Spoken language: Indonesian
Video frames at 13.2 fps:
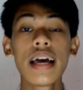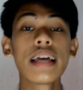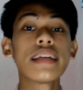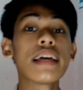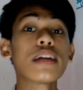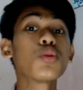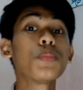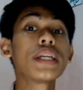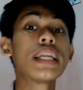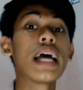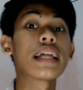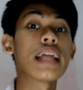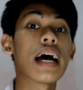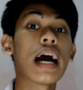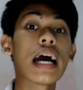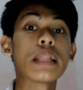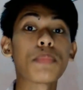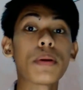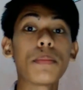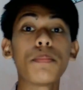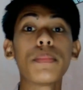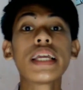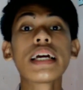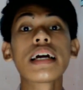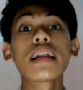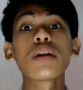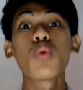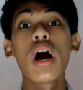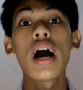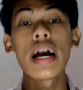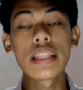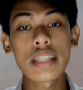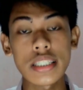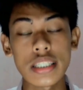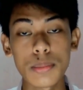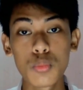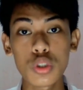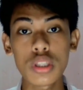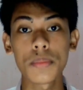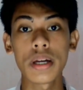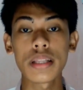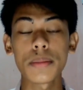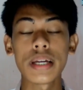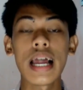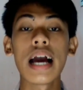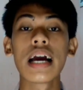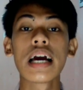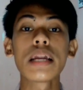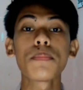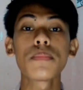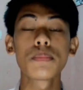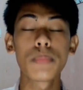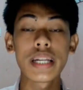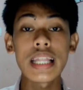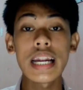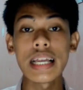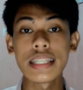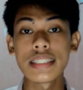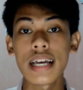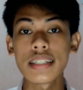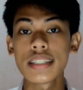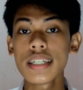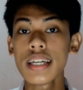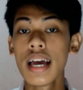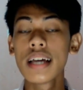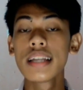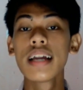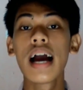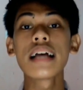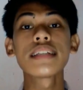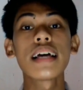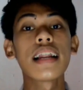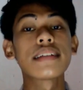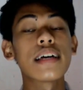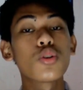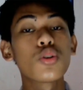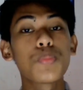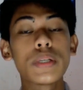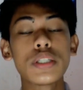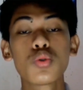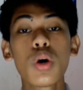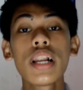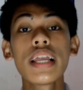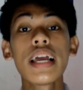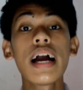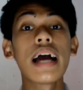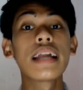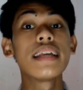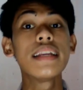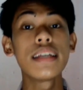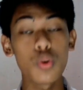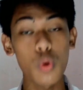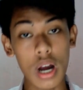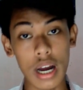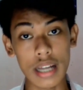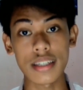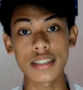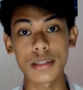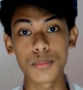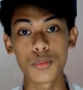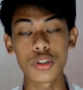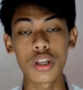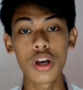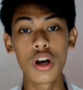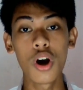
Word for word: yaitu mendatangkan pembeli ke ruangan tersebut teman-teman agar bertransaksi dengan salah satu penjual yang ada di ruangan tersebut.